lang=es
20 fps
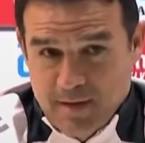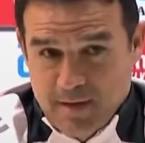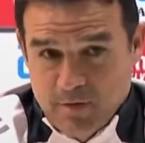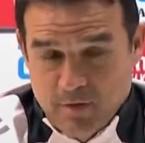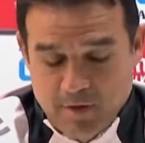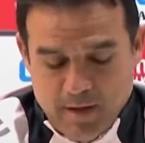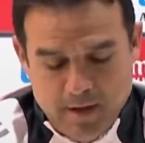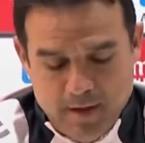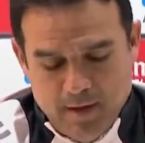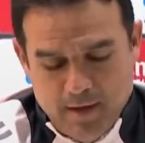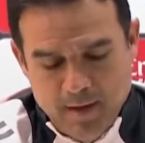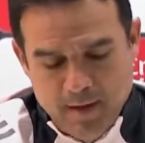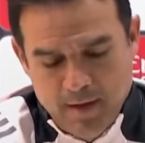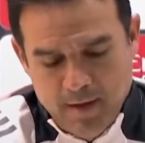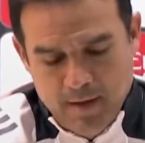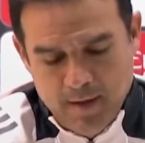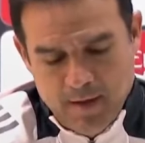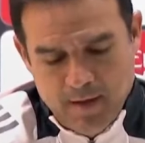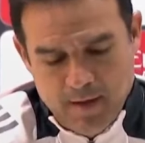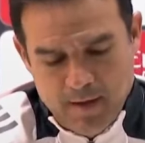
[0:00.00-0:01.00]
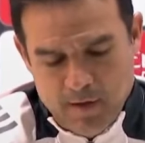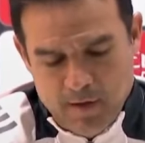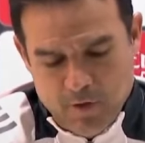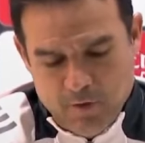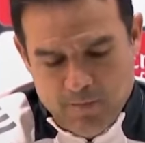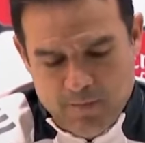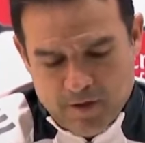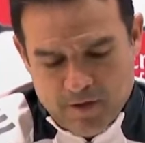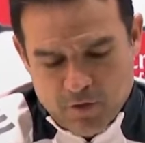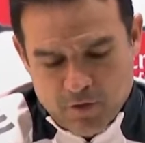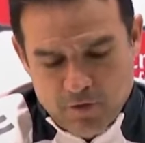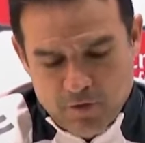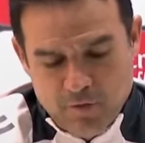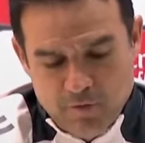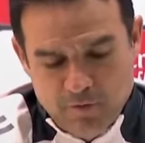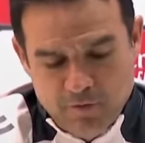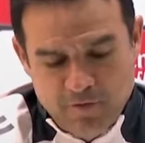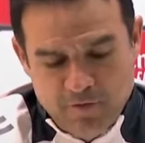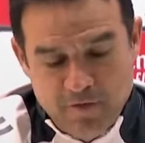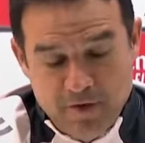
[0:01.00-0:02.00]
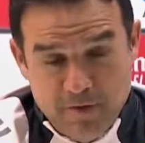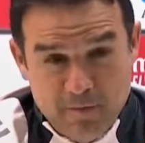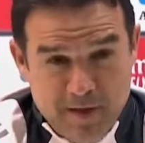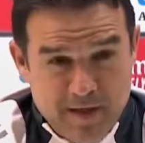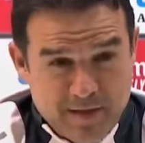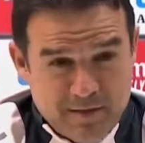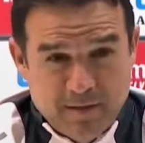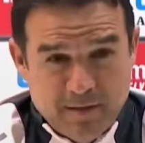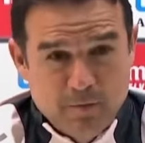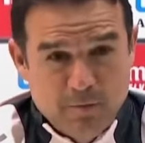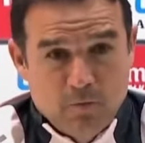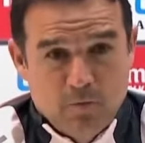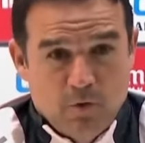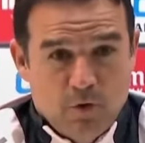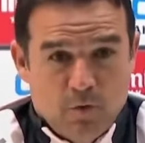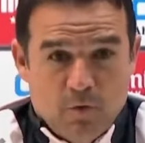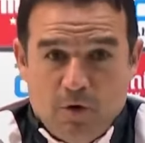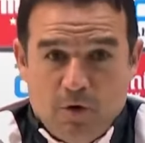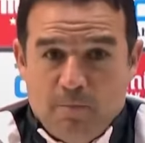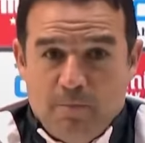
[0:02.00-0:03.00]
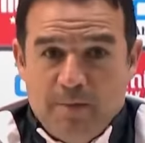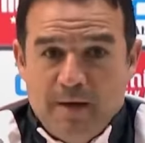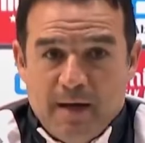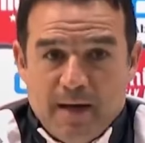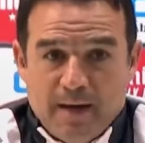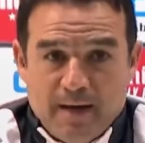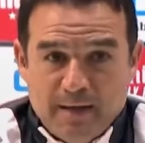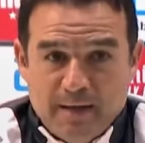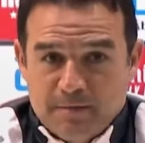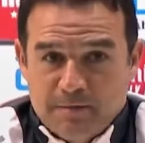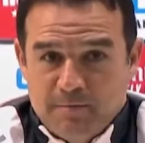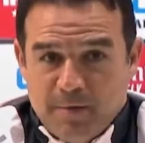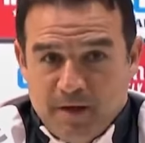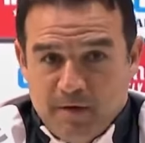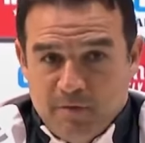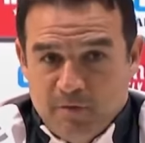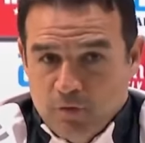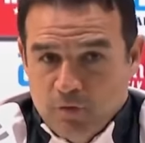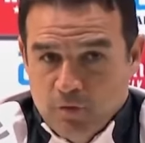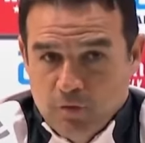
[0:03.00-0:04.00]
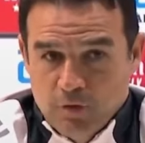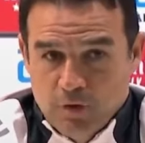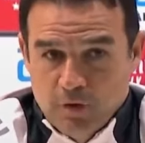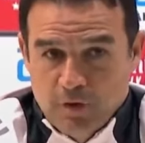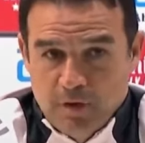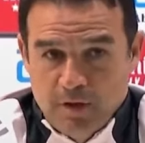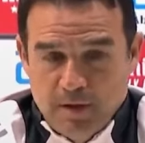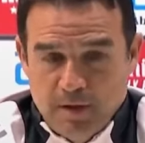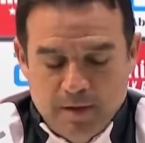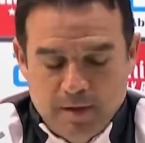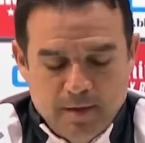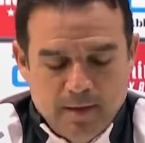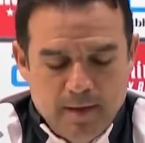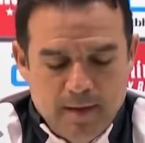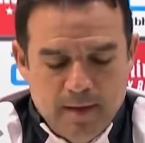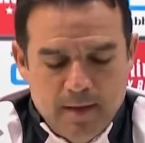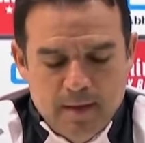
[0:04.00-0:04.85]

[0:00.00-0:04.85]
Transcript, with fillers: Creo que los pasos son firmes, tenemos muy buenos pilares para el futuro y,